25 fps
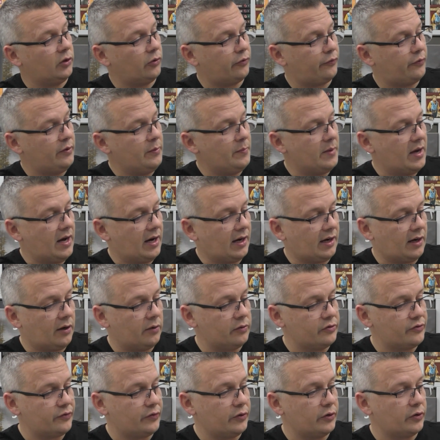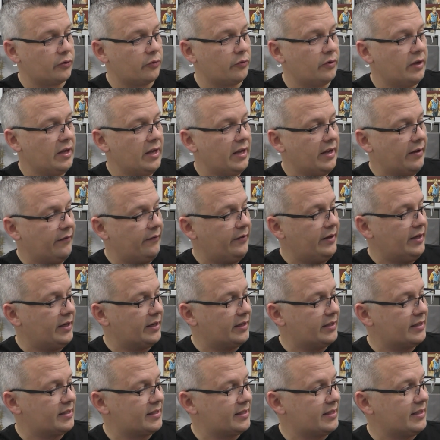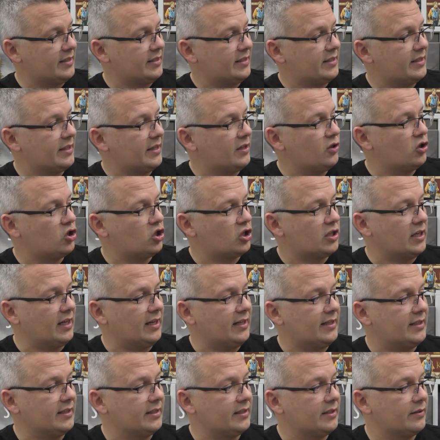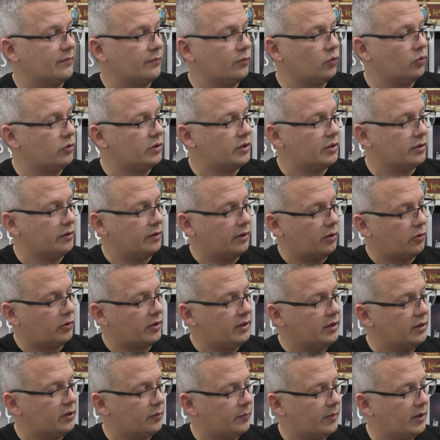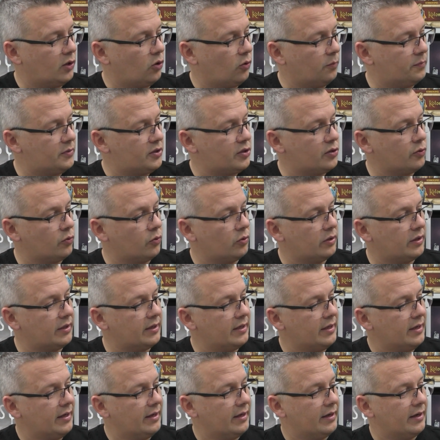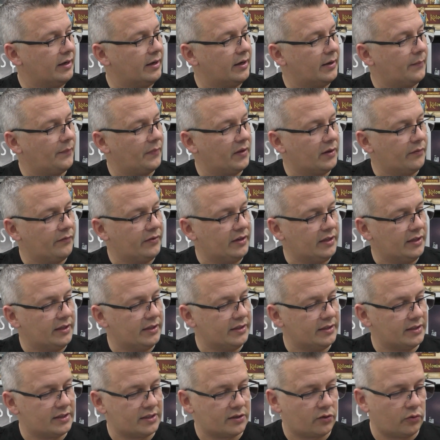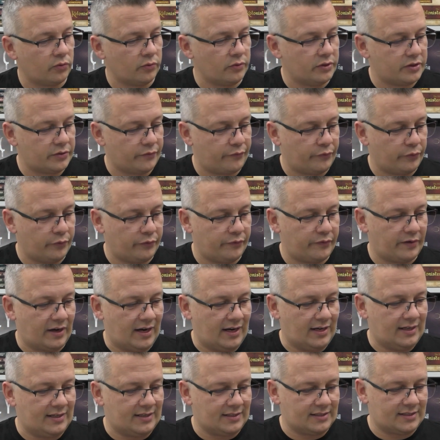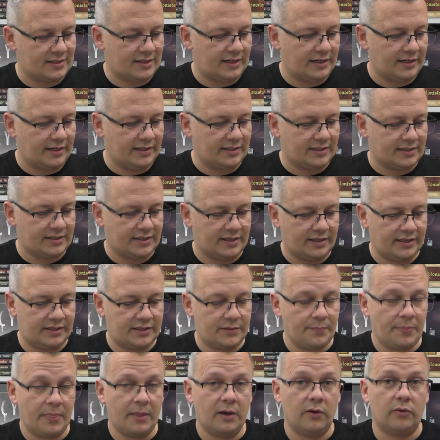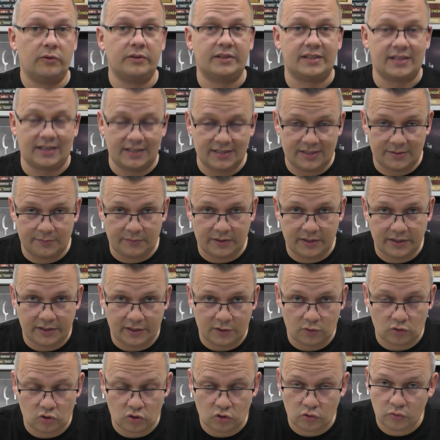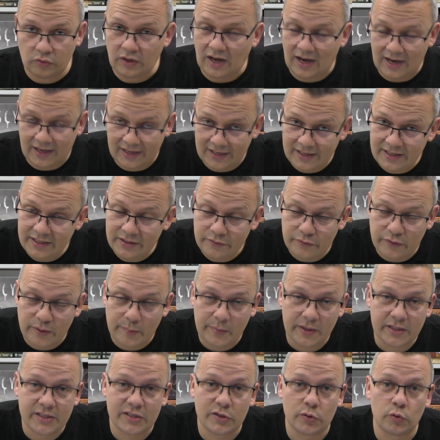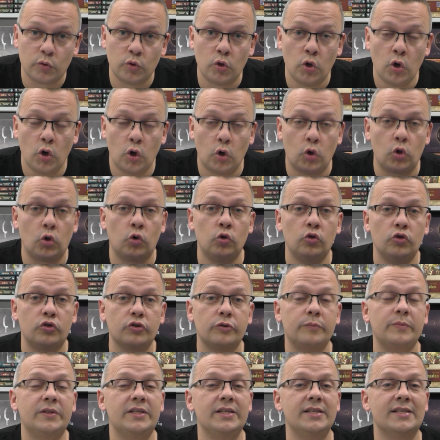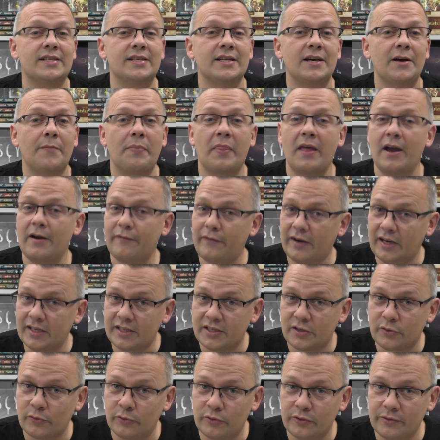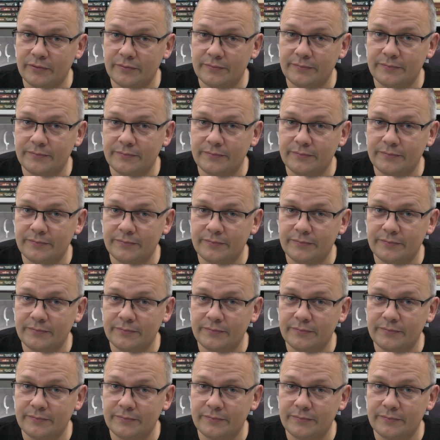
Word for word: noch viel mehr Herausforderungen, wie ihr das Ganze gestaltet. Und auch hier nochmal Optionen, ähm, Wildnis, Größe 5, all das angezeigt. Und das waren auch schon schon alle Informationen rund um diese Erweiterung.